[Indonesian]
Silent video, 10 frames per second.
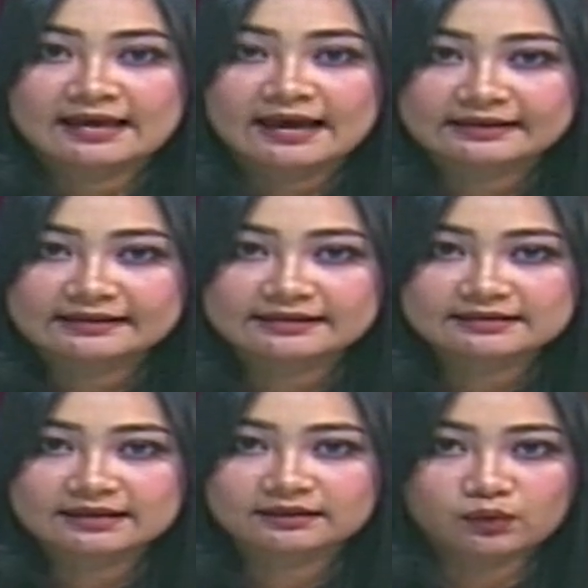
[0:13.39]

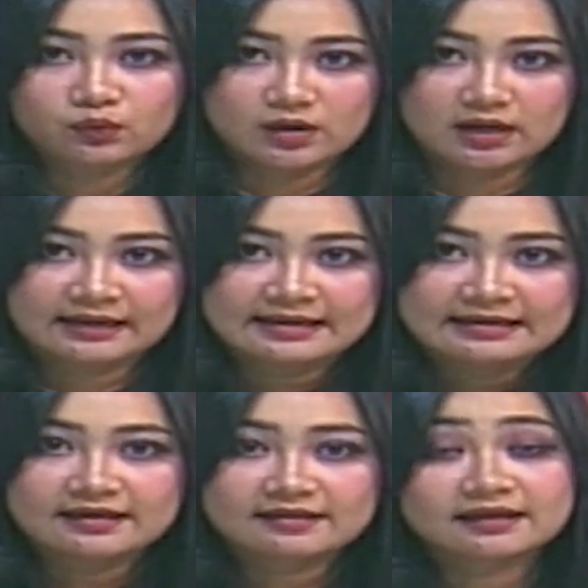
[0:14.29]
akhirnya terkuak.
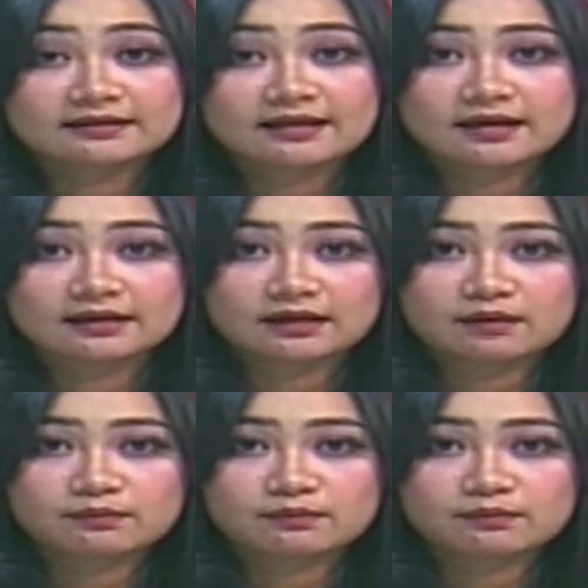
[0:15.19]
Jasadnya yang telah